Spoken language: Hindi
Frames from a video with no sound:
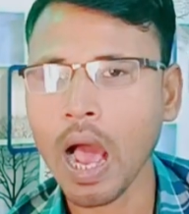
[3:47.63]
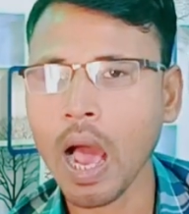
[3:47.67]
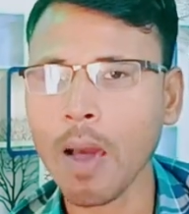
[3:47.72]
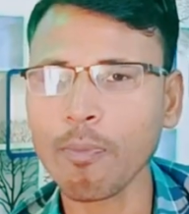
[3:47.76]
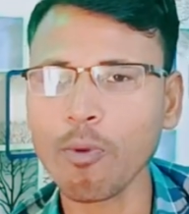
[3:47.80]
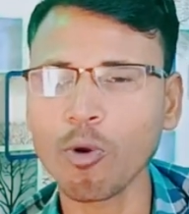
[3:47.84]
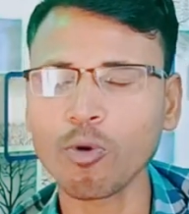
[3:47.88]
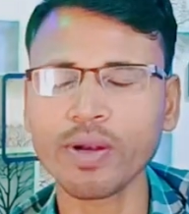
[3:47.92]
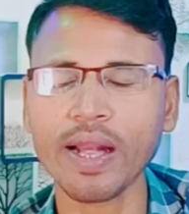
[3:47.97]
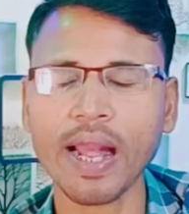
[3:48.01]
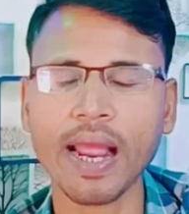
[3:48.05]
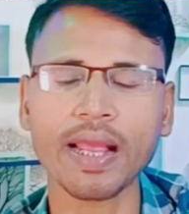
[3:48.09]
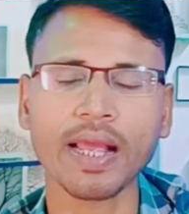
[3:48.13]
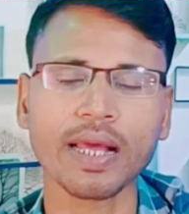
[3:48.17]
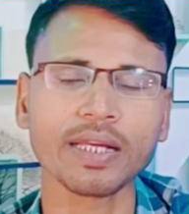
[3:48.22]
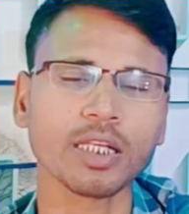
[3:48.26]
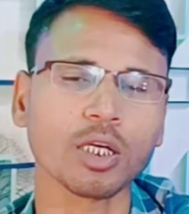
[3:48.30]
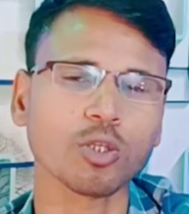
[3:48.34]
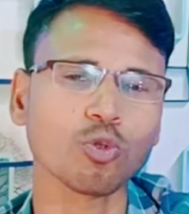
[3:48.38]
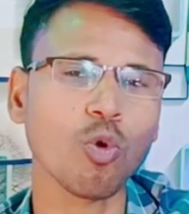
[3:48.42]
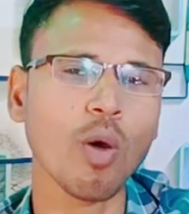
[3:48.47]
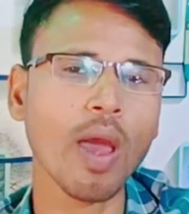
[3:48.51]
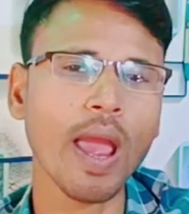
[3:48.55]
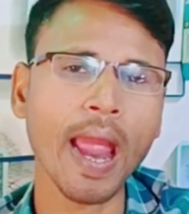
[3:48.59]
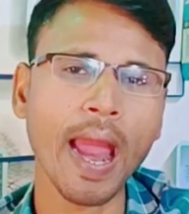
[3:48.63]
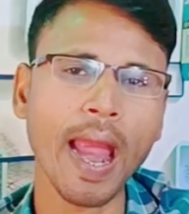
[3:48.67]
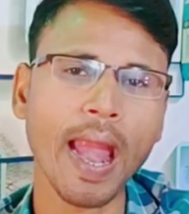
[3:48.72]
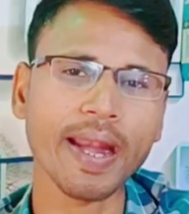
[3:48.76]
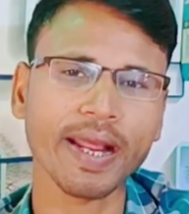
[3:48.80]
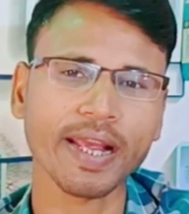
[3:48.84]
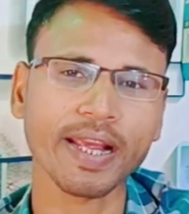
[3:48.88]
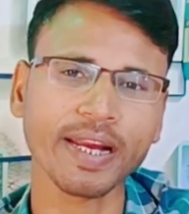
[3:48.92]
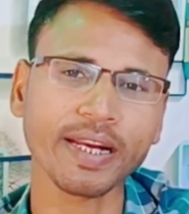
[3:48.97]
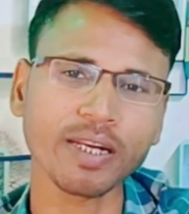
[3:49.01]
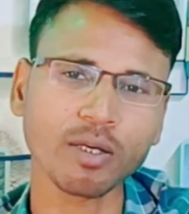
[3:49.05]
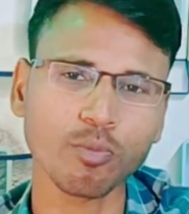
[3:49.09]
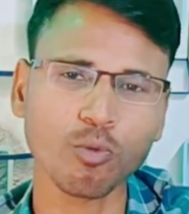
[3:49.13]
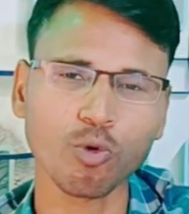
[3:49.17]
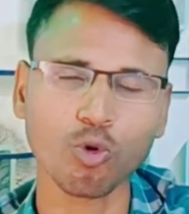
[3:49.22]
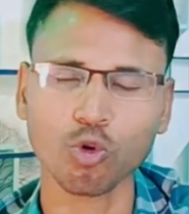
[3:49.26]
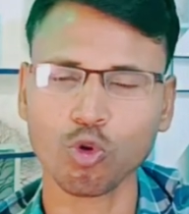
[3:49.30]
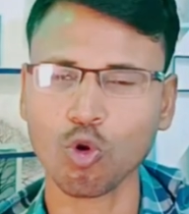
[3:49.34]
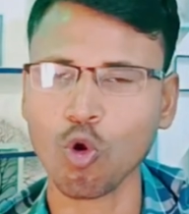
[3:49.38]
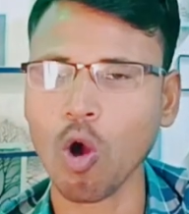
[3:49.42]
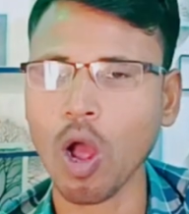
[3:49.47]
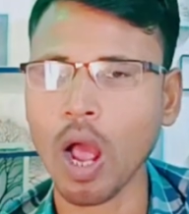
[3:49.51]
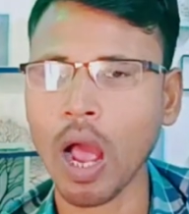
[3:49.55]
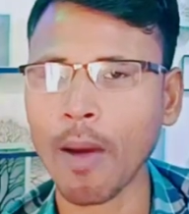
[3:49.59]
आप लोग ट्राई कर सकते हो एंड किट
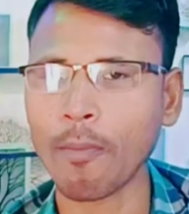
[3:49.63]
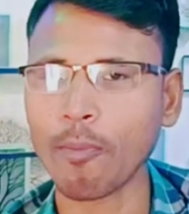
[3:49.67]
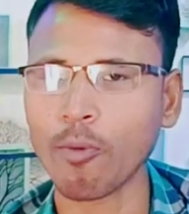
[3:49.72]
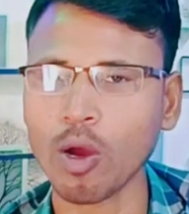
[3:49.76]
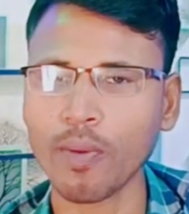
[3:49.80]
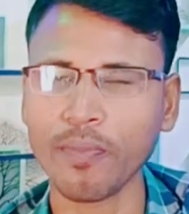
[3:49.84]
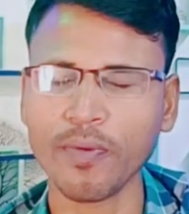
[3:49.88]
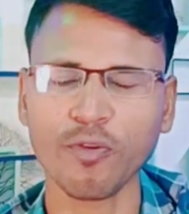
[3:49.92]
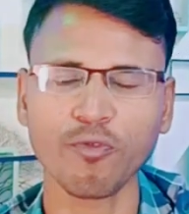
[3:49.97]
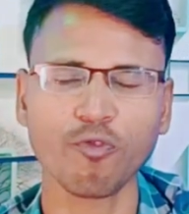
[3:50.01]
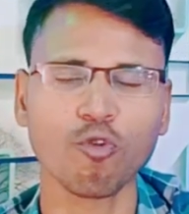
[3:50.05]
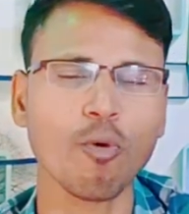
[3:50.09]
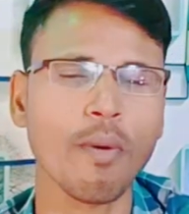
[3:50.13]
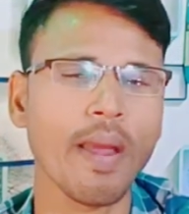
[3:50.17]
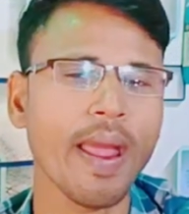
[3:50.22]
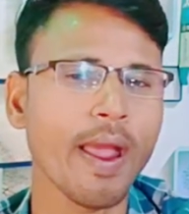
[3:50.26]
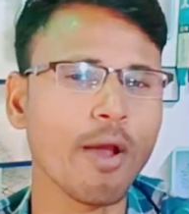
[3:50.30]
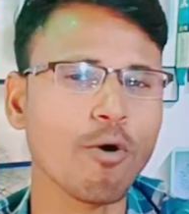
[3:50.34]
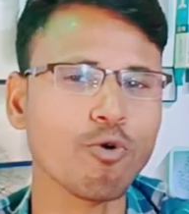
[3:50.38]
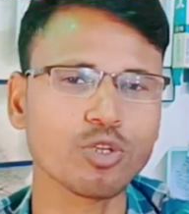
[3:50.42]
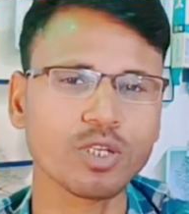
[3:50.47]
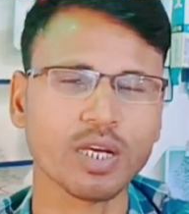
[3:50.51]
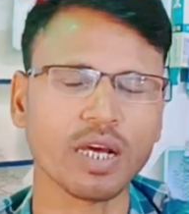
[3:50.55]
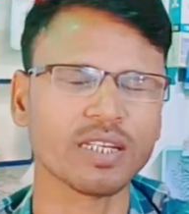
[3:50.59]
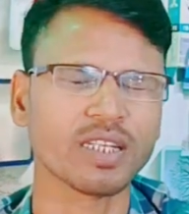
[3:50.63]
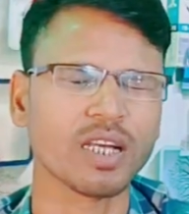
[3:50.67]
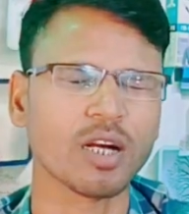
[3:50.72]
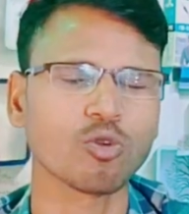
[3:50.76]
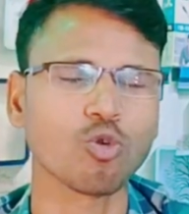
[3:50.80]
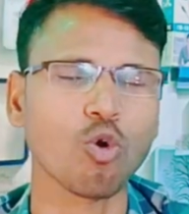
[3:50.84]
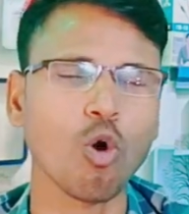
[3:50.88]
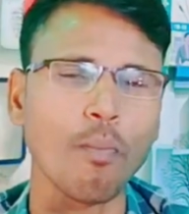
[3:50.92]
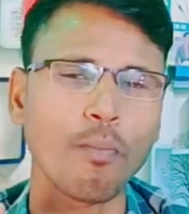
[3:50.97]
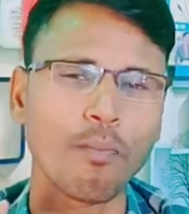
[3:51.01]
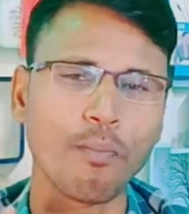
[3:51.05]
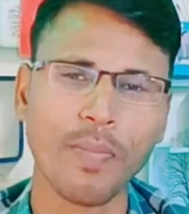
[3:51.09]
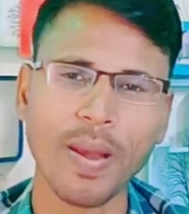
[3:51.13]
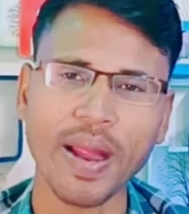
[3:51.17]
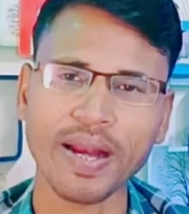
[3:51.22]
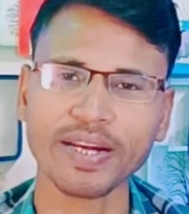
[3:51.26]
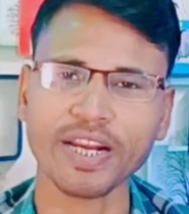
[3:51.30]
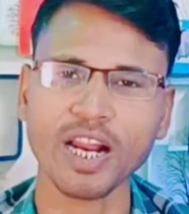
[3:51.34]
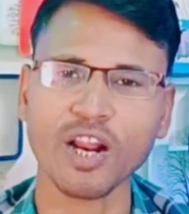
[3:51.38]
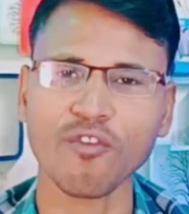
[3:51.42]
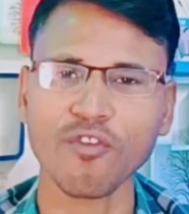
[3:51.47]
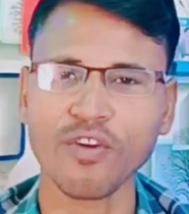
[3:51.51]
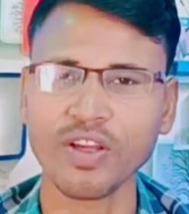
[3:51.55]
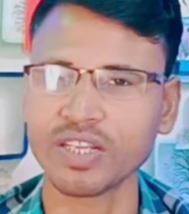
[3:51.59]
मोड को आप लोग अपने फोन में यूज कर सकते हो
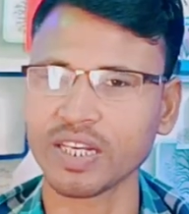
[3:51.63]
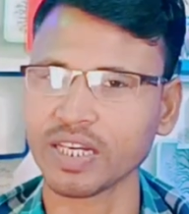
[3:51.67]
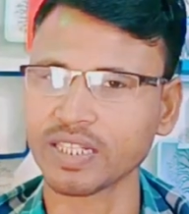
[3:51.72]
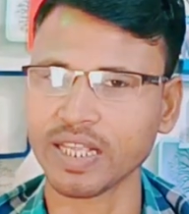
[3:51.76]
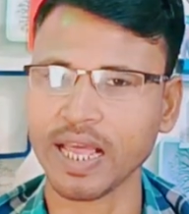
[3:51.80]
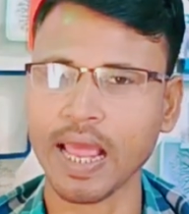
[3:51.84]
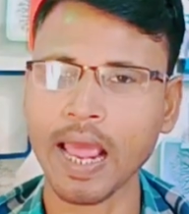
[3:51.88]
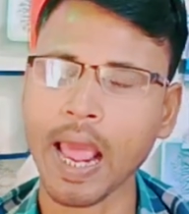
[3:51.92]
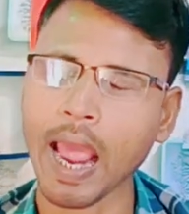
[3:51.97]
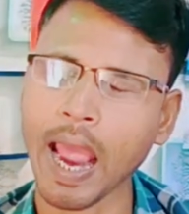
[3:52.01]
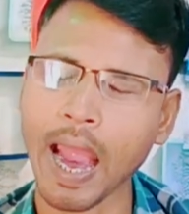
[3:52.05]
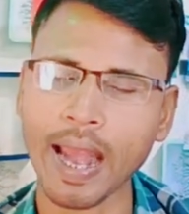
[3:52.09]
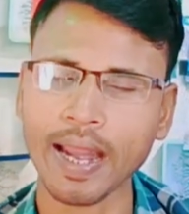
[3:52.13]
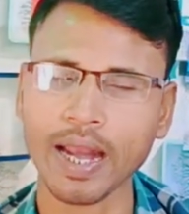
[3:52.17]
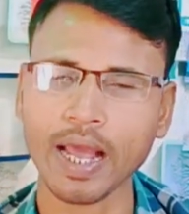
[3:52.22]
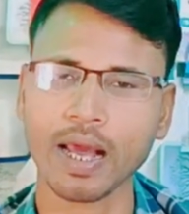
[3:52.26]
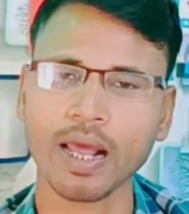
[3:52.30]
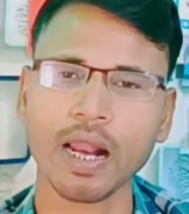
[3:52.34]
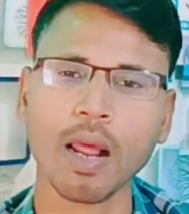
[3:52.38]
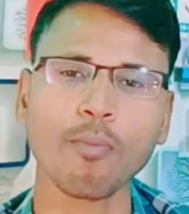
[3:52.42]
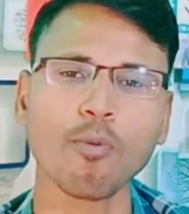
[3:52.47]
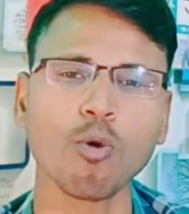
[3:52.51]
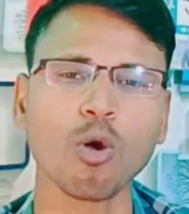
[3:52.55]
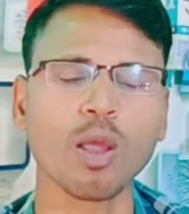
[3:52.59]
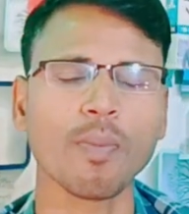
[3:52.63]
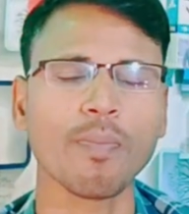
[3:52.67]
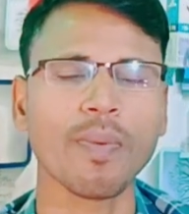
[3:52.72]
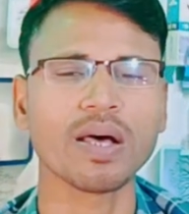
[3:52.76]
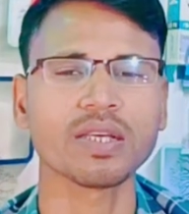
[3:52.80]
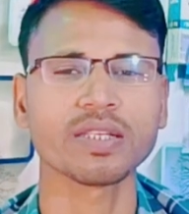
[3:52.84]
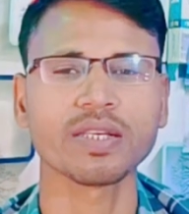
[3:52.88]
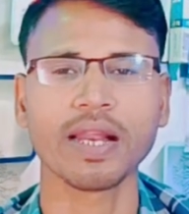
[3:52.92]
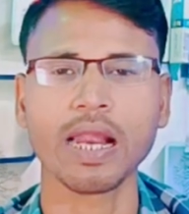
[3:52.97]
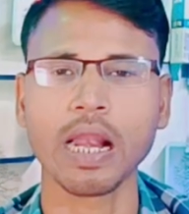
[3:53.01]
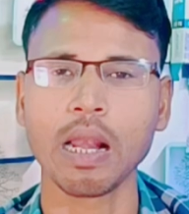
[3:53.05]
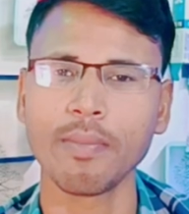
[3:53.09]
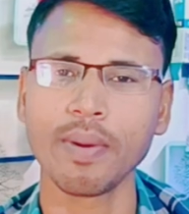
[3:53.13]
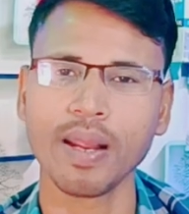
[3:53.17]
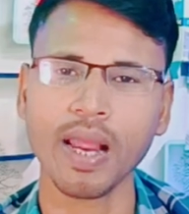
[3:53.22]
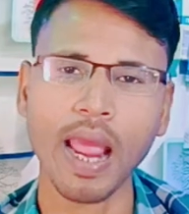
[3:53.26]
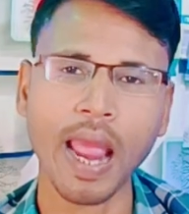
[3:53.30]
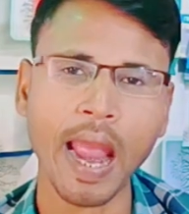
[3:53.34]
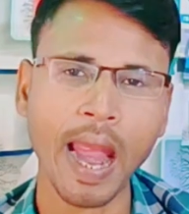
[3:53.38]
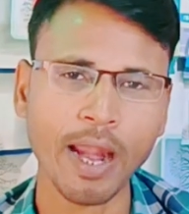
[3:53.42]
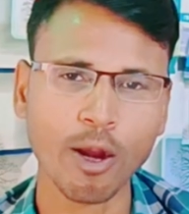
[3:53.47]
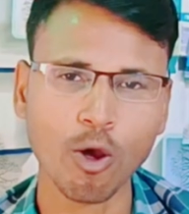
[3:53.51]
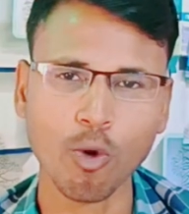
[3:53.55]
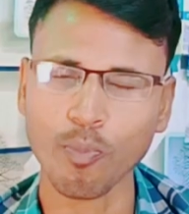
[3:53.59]
बेटर फीचर्स है एंड अगर आप लोग के पास रियलमी
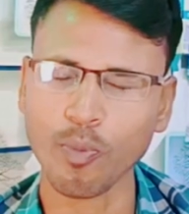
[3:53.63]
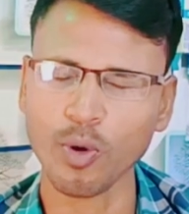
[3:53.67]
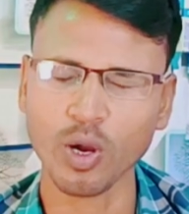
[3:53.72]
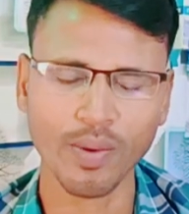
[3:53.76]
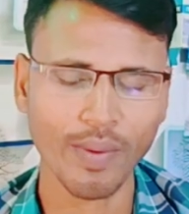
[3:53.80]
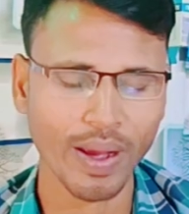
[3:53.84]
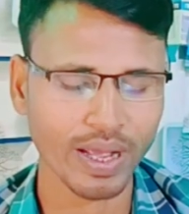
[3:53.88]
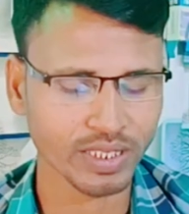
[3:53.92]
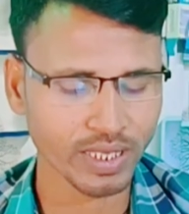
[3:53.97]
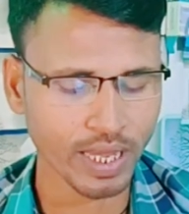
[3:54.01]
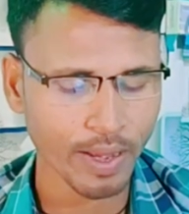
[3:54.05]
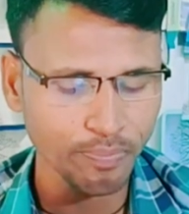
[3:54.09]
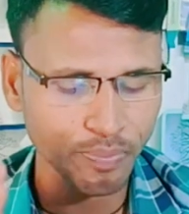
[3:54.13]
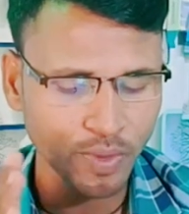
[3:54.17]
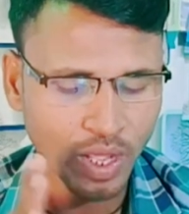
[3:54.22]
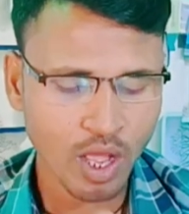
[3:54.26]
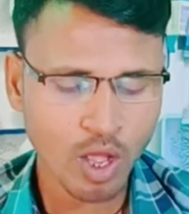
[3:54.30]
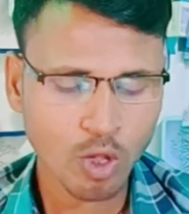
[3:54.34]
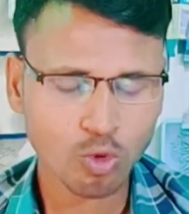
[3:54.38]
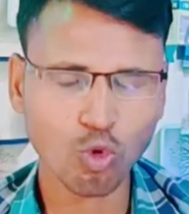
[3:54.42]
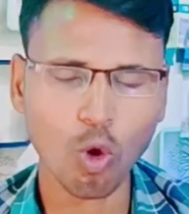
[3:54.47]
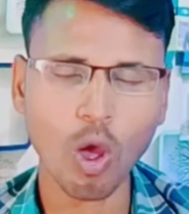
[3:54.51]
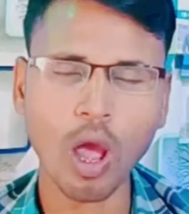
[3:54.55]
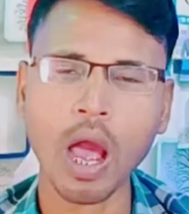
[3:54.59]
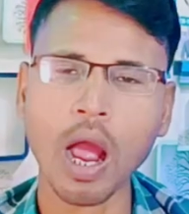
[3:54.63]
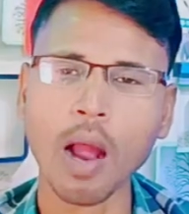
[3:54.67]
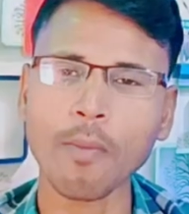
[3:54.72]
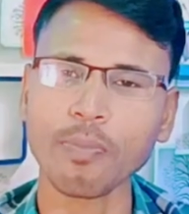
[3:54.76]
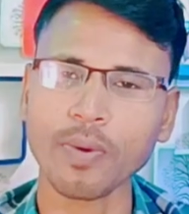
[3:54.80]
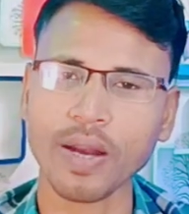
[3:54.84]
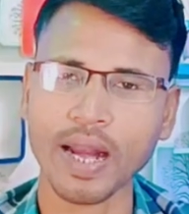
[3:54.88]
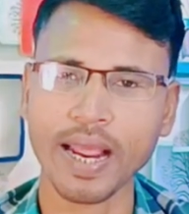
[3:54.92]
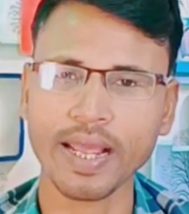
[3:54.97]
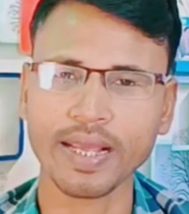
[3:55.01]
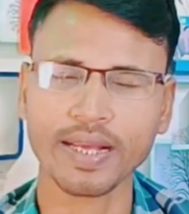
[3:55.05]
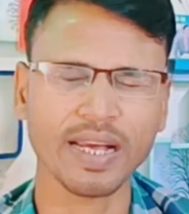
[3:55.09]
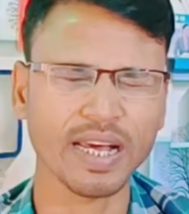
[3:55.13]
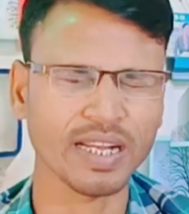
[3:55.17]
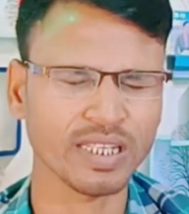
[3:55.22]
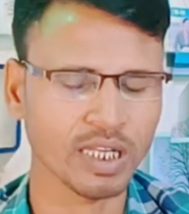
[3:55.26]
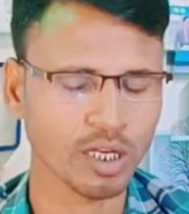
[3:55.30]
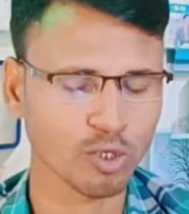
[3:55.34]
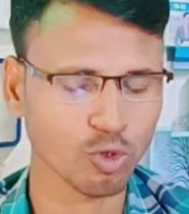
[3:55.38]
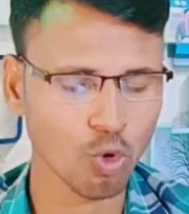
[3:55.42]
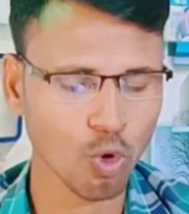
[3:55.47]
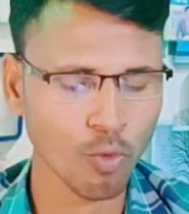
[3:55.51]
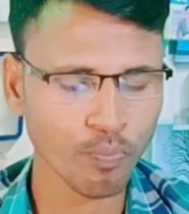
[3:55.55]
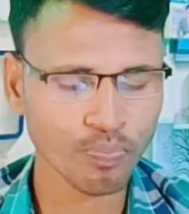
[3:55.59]
एंड ओप्पो डिवाइस है तो आप ट्राई कर
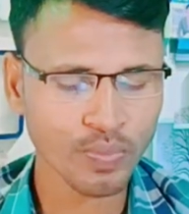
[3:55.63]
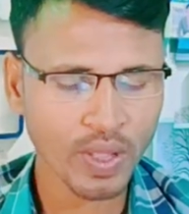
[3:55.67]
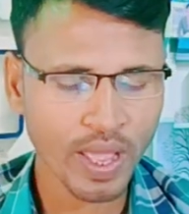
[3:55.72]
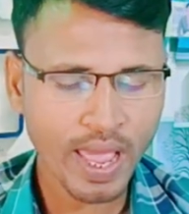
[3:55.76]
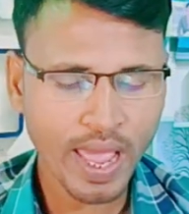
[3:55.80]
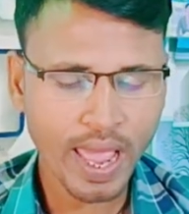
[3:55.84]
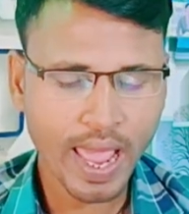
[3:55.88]
सकते हो